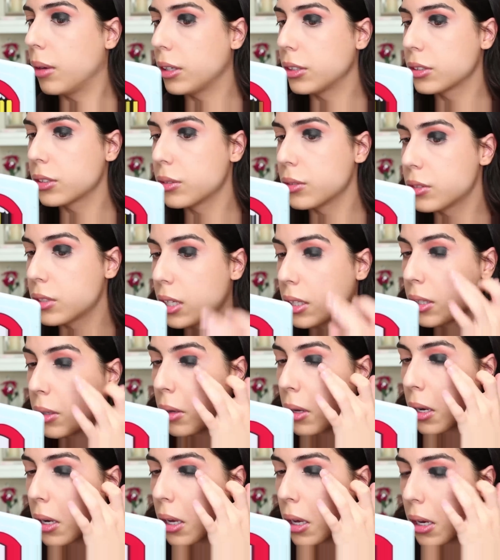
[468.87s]
Eu acho que eu já
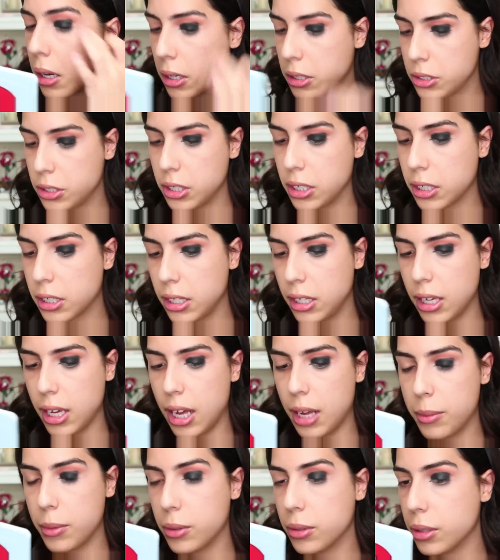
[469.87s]
dei uma cagadinha aqui.
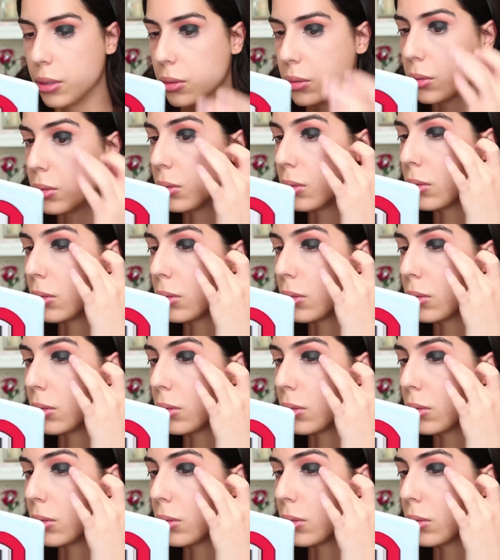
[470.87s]
Ai meu Deus.